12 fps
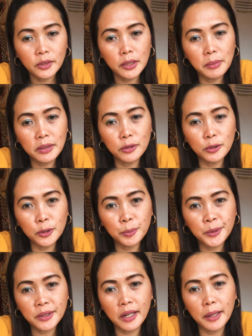Kung
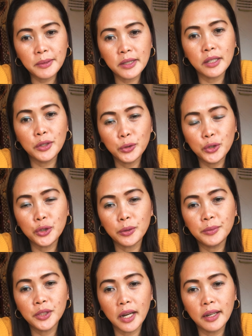magsusubscribe sa
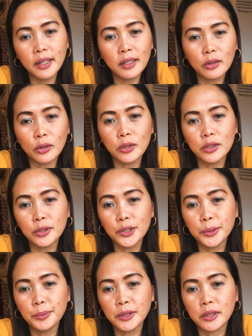YouTube channel ko,
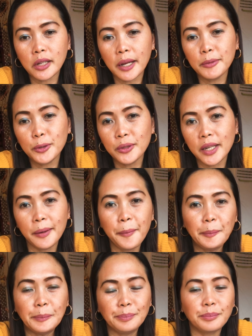susubscribe ko din.
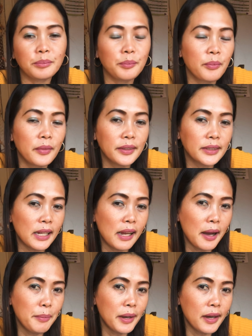
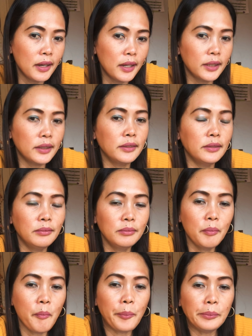Salamat!
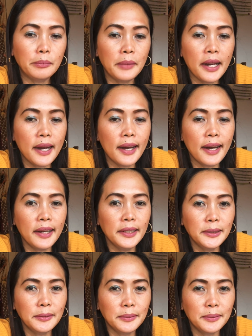
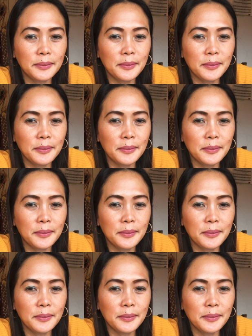Bye!